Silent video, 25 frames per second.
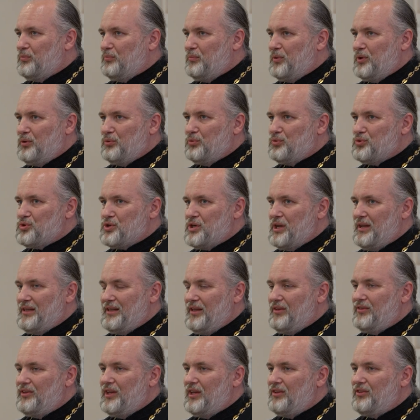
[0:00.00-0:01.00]
Мы уже
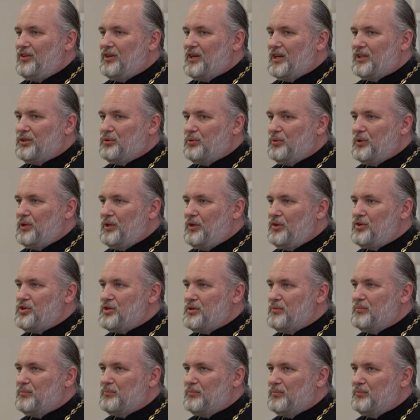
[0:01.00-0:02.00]
не дети, которые
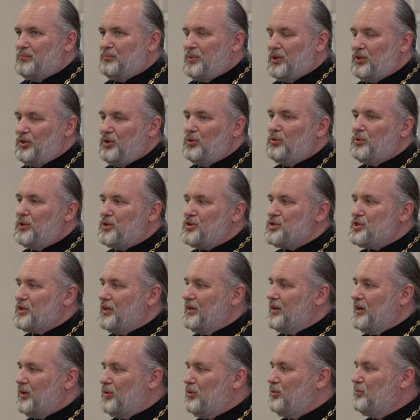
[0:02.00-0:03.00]
ищем под
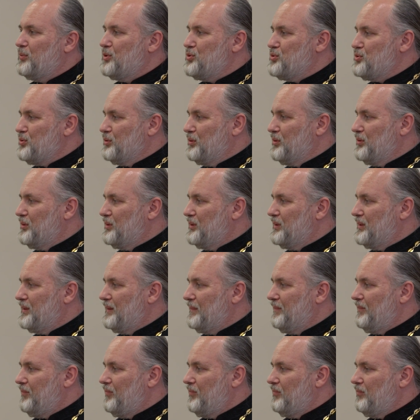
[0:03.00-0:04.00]
елочкой коробочку.
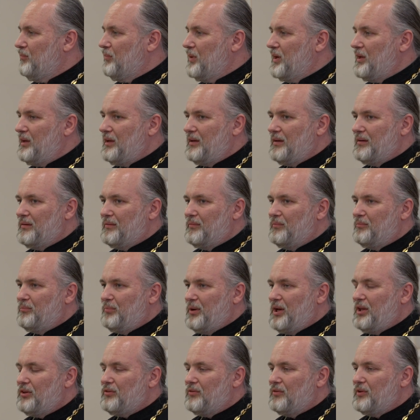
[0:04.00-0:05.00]
Мы
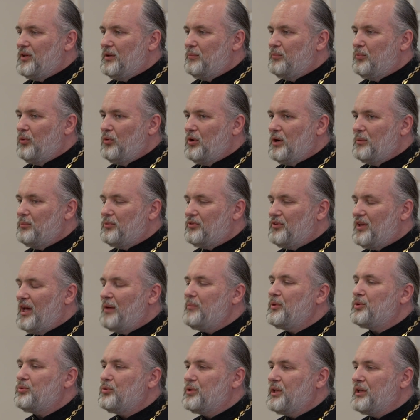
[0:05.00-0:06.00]
призваны Богом
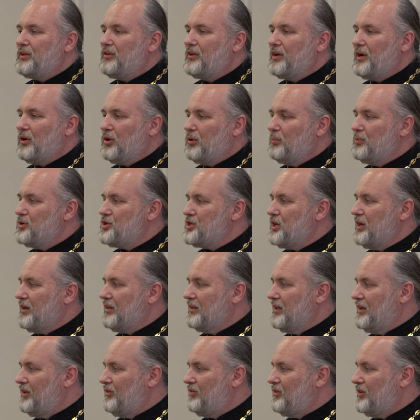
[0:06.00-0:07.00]
сами туда эти коробочки
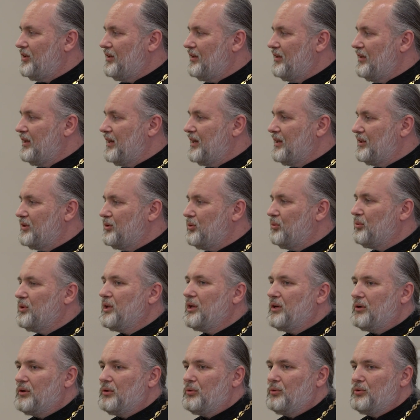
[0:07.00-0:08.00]
класть для
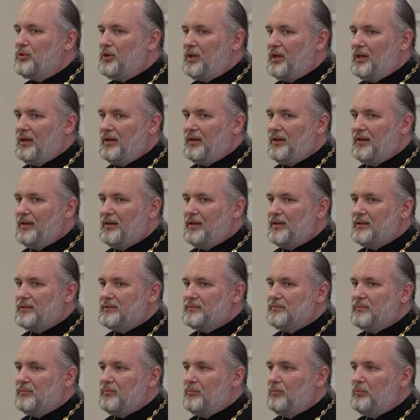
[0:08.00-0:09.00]
других людей.
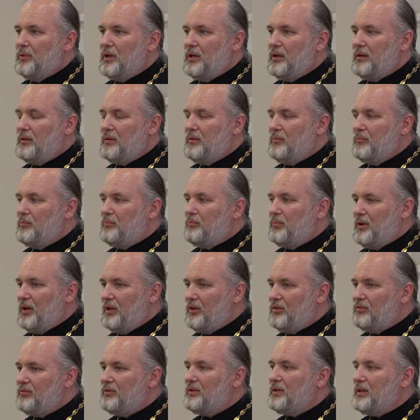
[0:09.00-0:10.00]
Мы
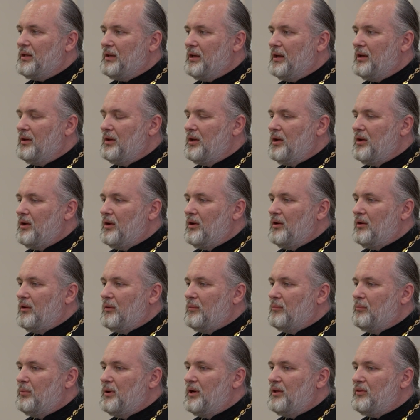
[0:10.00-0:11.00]
призваны
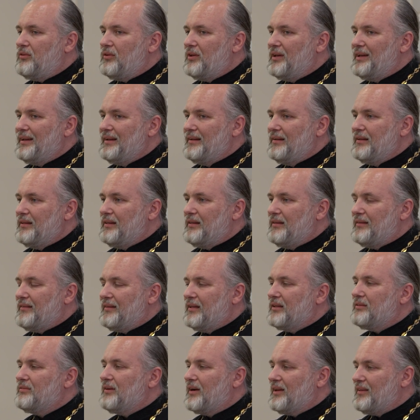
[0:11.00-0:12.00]
быть
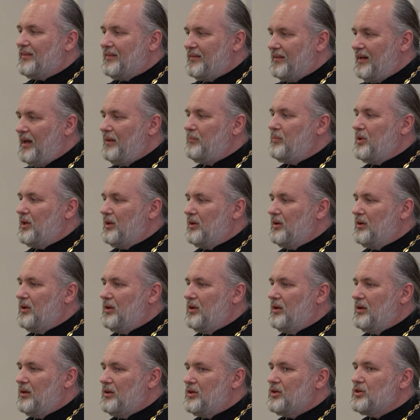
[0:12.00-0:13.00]
сотворцами
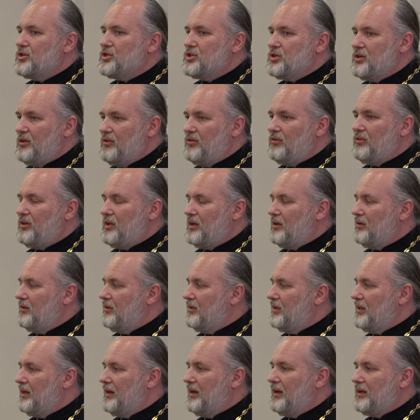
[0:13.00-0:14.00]

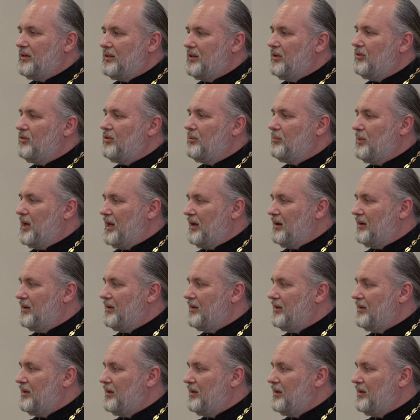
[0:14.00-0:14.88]
жизни на этой земле.